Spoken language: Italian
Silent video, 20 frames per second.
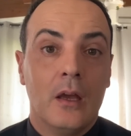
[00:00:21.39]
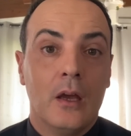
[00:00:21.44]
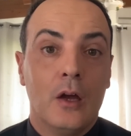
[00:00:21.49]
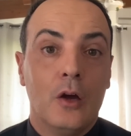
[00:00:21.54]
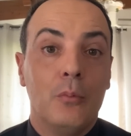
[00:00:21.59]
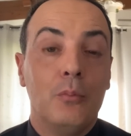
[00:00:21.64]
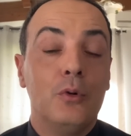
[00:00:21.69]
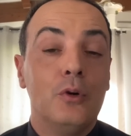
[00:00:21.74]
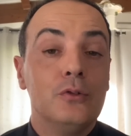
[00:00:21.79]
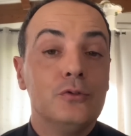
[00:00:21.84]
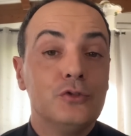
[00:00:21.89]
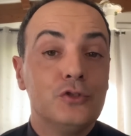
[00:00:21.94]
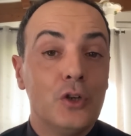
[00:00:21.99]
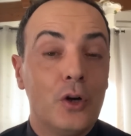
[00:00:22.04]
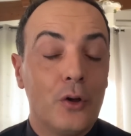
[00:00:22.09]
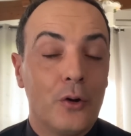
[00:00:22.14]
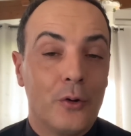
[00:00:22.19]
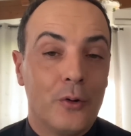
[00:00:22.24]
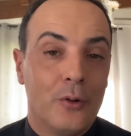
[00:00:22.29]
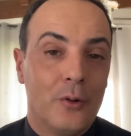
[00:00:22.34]

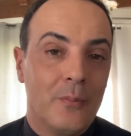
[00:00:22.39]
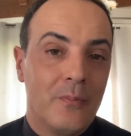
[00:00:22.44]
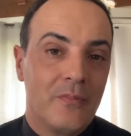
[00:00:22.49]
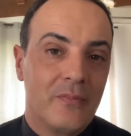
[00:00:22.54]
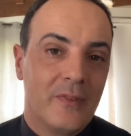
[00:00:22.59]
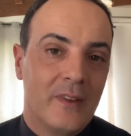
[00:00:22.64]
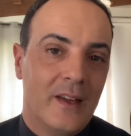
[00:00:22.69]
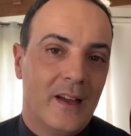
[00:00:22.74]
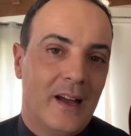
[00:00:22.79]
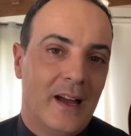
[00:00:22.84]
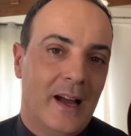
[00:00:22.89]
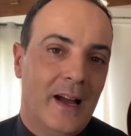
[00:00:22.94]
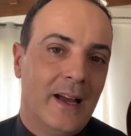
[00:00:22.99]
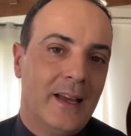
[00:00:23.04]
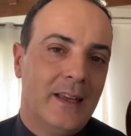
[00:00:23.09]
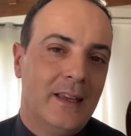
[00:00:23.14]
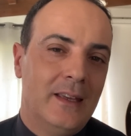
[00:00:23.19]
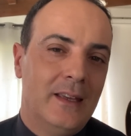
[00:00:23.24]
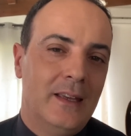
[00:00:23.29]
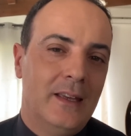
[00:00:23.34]
Buongiorno a
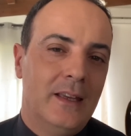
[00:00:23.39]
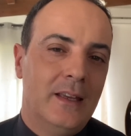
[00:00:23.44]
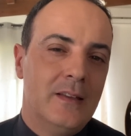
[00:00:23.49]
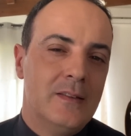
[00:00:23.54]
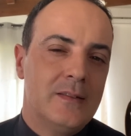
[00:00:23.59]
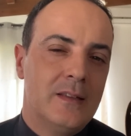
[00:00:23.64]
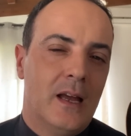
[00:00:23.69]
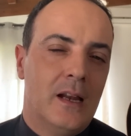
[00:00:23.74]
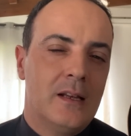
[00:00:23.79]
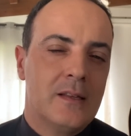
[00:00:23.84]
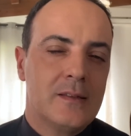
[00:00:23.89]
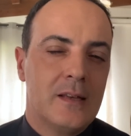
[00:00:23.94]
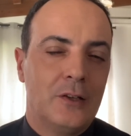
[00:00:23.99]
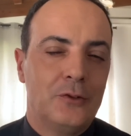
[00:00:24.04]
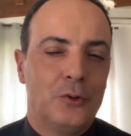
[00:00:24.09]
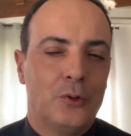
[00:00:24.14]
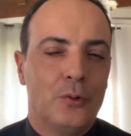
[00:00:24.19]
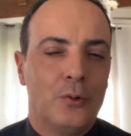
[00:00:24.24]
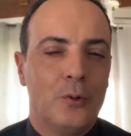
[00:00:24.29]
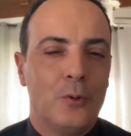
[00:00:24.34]
chi si è
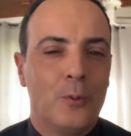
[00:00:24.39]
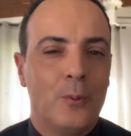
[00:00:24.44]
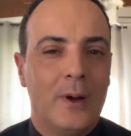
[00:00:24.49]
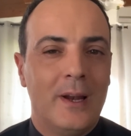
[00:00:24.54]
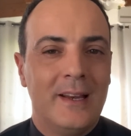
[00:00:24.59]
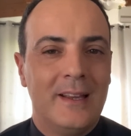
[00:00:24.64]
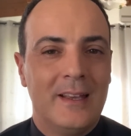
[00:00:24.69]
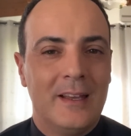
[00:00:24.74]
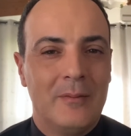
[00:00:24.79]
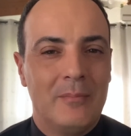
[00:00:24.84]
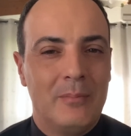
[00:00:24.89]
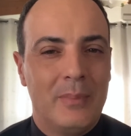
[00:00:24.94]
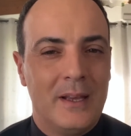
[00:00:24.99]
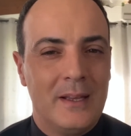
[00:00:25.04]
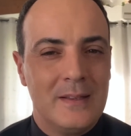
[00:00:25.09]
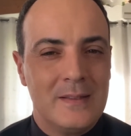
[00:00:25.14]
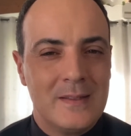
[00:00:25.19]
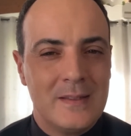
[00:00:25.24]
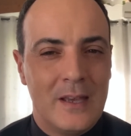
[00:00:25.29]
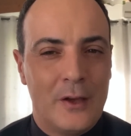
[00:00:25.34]
alzato con qualche
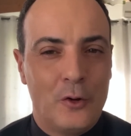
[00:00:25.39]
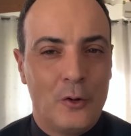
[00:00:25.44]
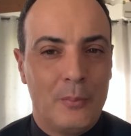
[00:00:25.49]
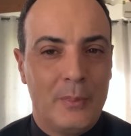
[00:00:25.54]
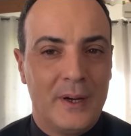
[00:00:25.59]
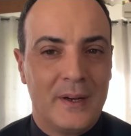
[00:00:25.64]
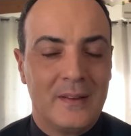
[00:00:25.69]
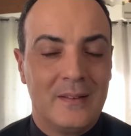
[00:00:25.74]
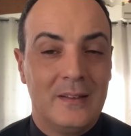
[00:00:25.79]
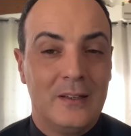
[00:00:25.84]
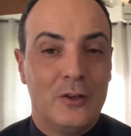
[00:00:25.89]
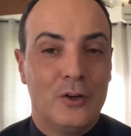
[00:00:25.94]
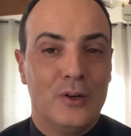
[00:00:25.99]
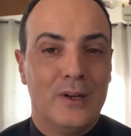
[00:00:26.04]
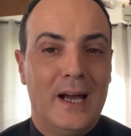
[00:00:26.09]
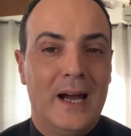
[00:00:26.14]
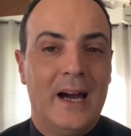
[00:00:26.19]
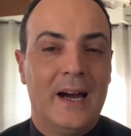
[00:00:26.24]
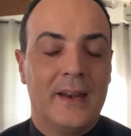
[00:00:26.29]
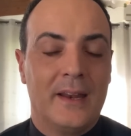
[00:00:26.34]
pensiero
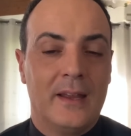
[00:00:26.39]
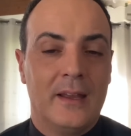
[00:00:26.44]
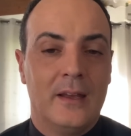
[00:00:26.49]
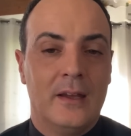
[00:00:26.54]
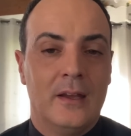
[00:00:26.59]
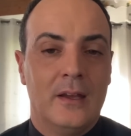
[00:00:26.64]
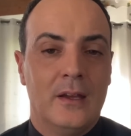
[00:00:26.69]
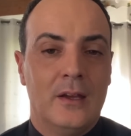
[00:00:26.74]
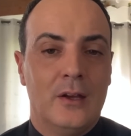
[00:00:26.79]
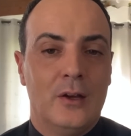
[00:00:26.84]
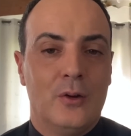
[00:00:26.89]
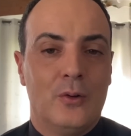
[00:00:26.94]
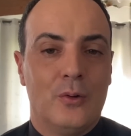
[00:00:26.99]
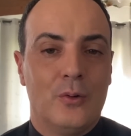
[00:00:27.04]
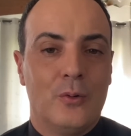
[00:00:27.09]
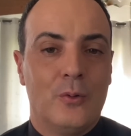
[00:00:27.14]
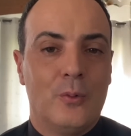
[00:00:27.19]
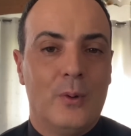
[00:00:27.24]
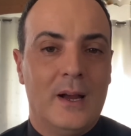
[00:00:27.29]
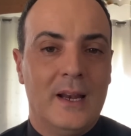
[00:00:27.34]
particolare,
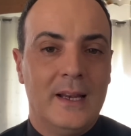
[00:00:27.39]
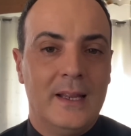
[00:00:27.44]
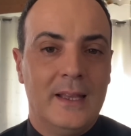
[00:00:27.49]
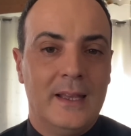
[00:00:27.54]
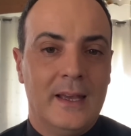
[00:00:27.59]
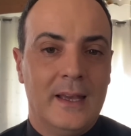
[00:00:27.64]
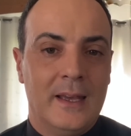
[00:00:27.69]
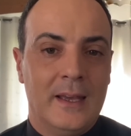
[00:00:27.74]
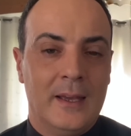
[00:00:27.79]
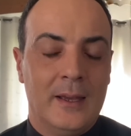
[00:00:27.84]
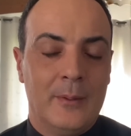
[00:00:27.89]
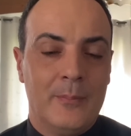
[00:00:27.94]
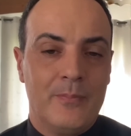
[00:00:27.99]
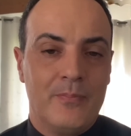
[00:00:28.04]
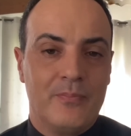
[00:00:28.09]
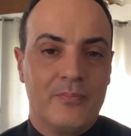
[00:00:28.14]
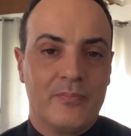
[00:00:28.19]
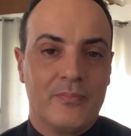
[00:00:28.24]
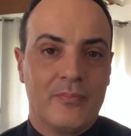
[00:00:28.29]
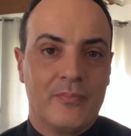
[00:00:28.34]
con
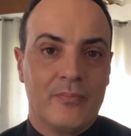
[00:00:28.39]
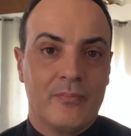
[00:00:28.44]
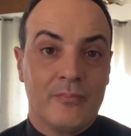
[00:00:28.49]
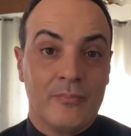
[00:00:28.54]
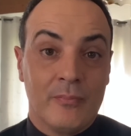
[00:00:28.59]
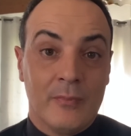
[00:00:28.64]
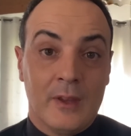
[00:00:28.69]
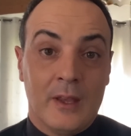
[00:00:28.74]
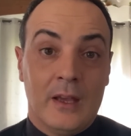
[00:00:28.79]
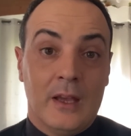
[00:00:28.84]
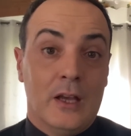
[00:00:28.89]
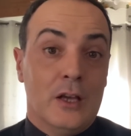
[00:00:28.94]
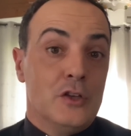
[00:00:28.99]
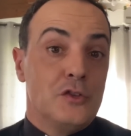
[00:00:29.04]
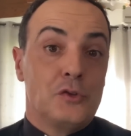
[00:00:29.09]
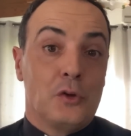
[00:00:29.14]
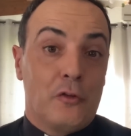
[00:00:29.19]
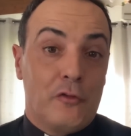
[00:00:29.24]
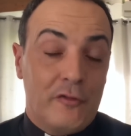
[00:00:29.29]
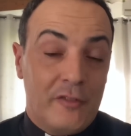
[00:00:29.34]
qualche
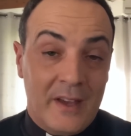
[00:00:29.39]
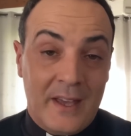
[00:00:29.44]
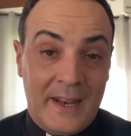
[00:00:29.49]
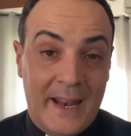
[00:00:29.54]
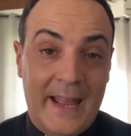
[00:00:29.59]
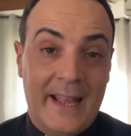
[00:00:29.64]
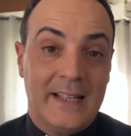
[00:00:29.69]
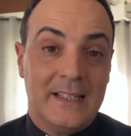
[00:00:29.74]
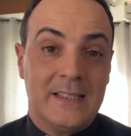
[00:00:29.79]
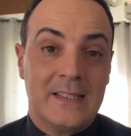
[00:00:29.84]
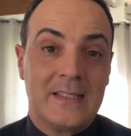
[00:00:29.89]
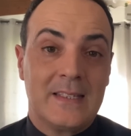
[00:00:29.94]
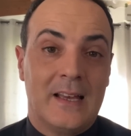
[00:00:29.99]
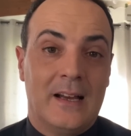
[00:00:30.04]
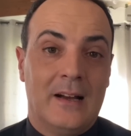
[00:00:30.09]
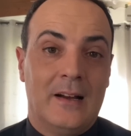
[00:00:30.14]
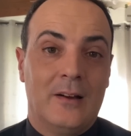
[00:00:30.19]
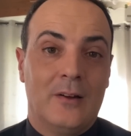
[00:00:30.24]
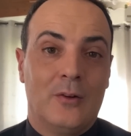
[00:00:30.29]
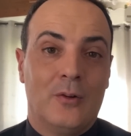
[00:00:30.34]

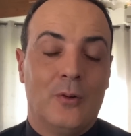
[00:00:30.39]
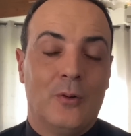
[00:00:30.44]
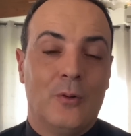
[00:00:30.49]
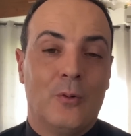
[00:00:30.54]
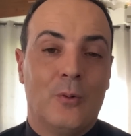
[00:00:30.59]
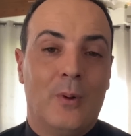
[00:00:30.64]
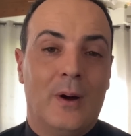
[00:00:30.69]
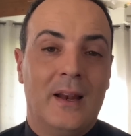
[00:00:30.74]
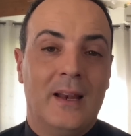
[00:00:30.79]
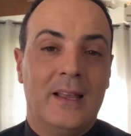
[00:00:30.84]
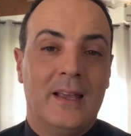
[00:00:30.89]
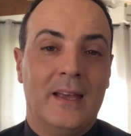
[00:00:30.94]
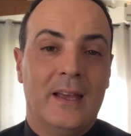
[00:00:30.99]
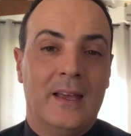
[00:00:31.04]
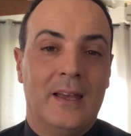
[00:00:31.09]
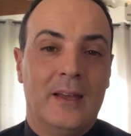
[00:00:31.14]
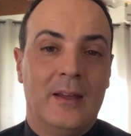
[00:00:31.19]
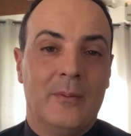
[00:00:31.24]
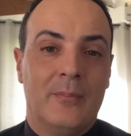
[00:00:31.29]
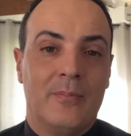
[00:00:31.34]
sofferenza, con
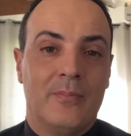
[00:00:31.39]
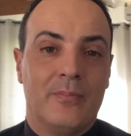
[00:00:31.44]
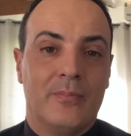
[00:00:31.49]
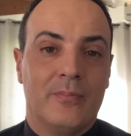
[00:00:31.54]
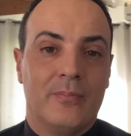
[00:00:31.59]
qualche